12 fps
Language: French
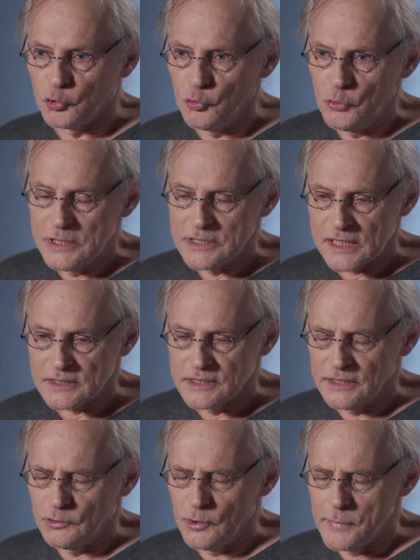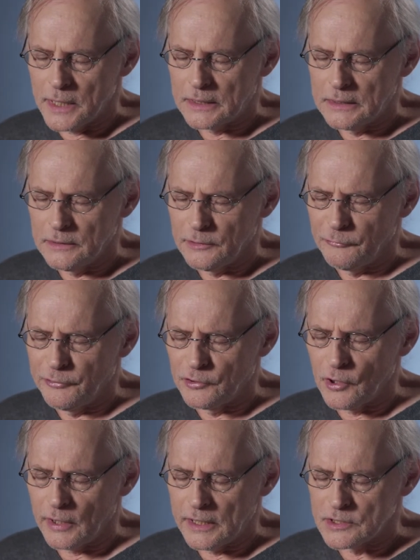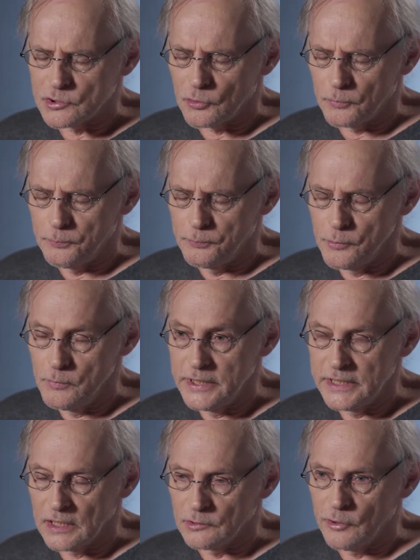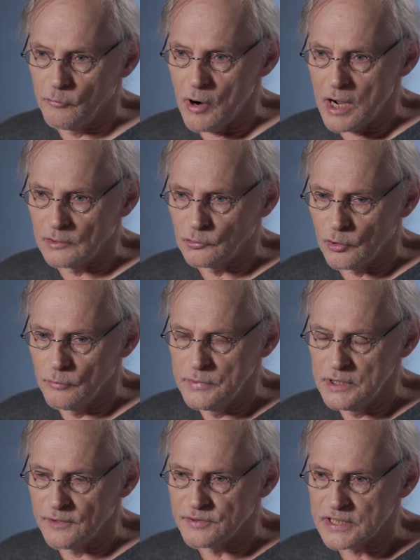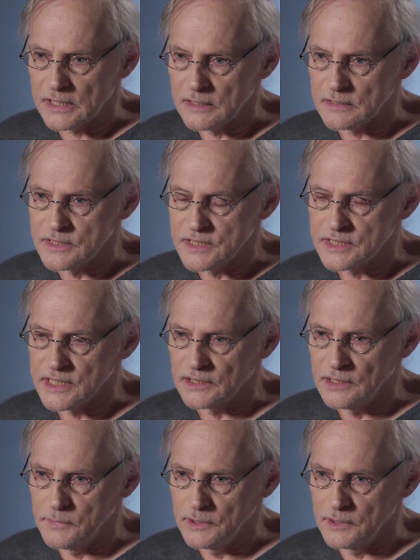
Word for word: Tous les articles de Marie-Victorin qui sont publiés dans Le Devoir entre 1917 et